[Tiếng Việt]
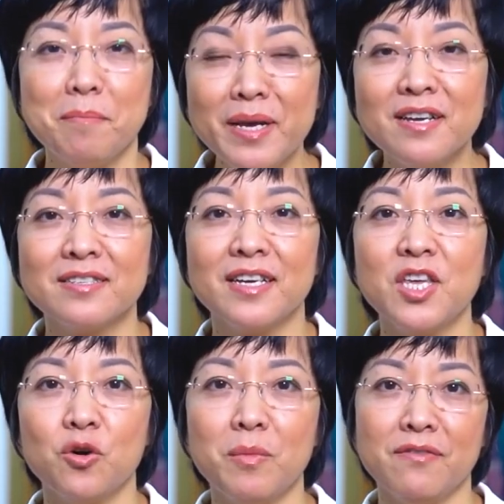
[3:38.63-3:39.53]
mình được giới
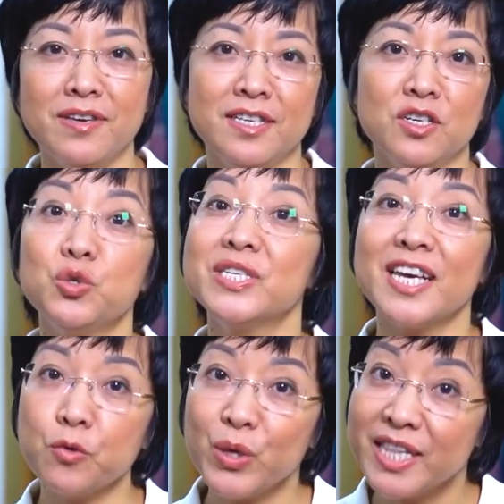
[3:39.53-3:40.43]
thiệu bởi vì những chuyên
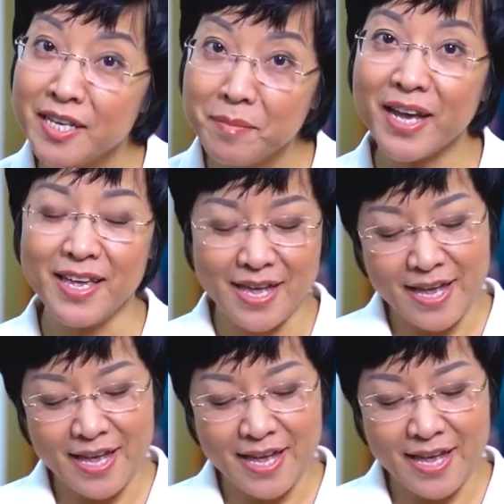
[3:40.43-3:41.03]
gia uy tín mà.